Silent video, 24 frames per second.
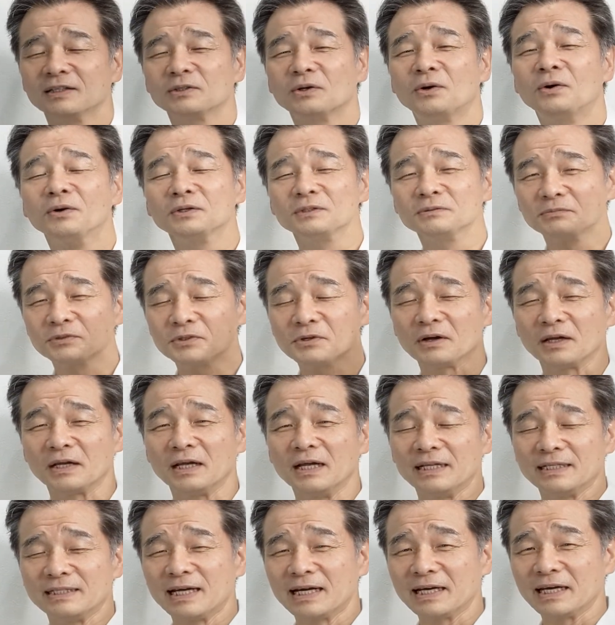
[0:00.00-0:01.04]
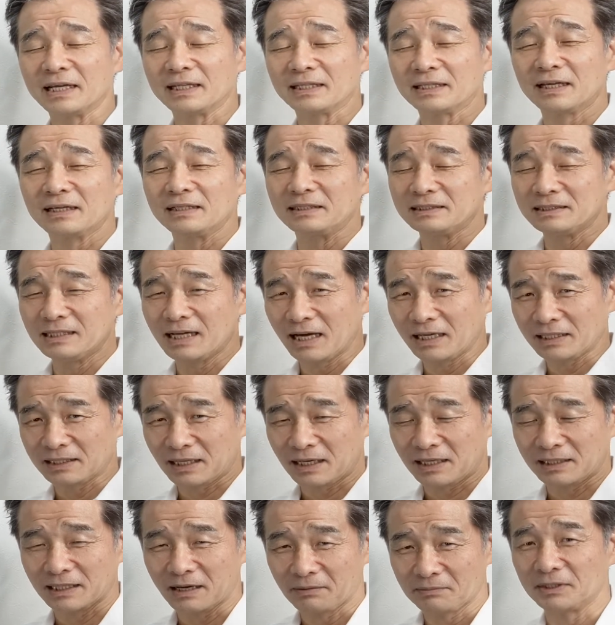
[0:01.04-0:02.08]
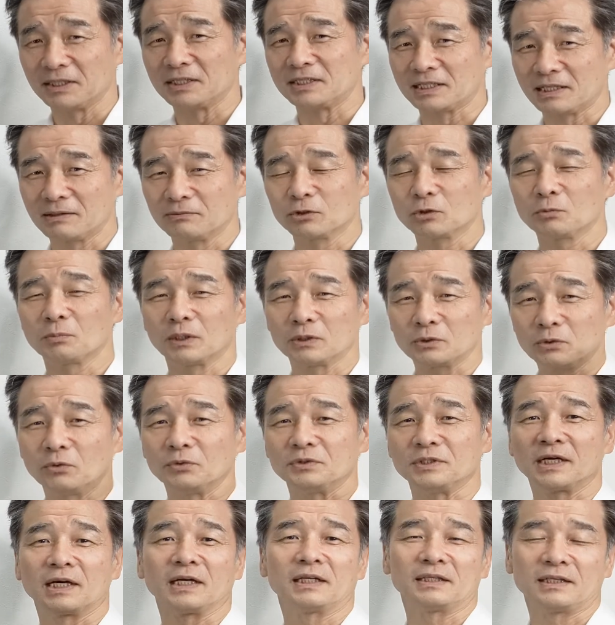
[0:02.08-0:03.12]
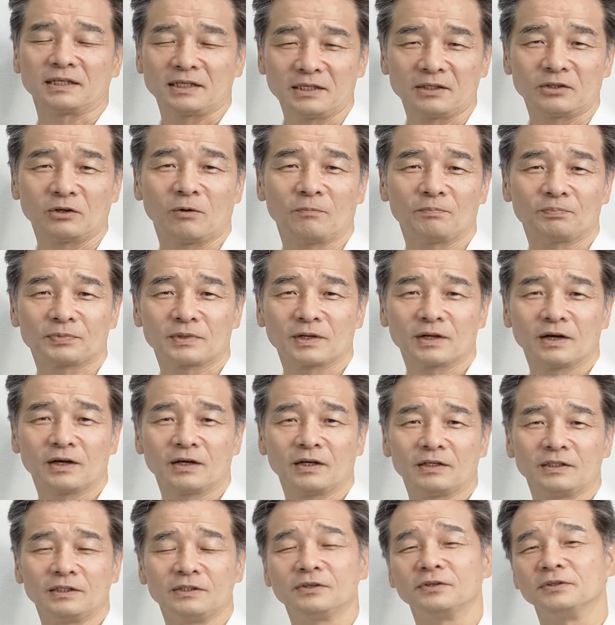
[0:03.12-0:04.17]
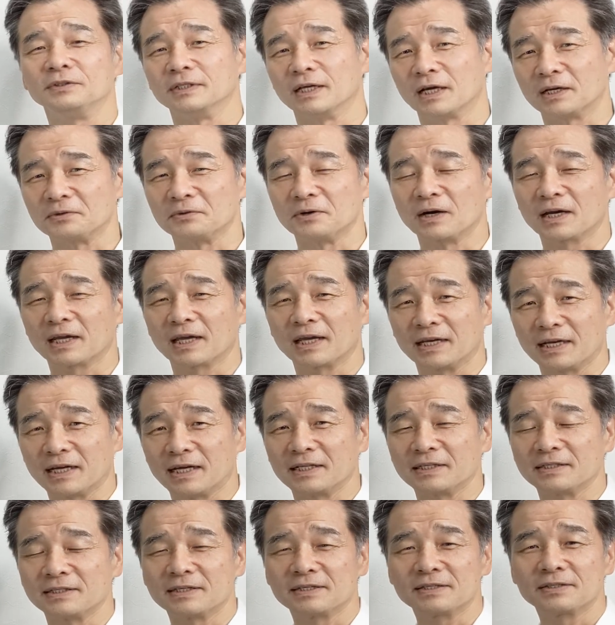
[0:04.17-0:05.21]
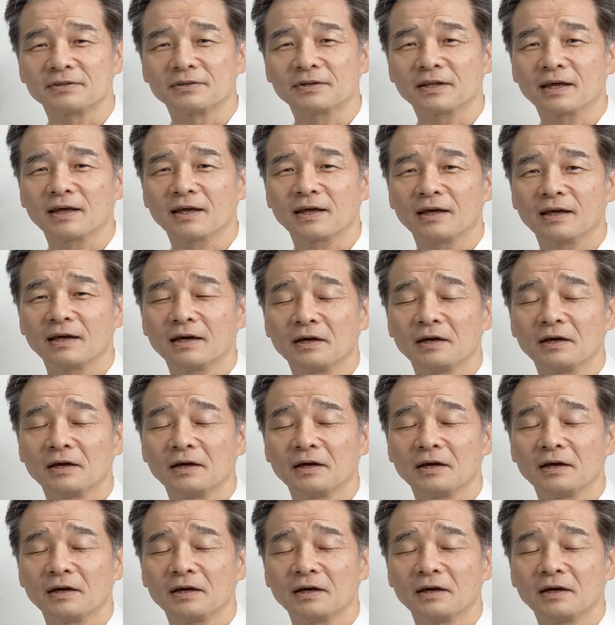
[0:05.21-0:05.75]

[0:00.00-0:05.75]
そういうものは投げて投げたらダメですけどトマトを投げていいというふうになるわけなんですよね。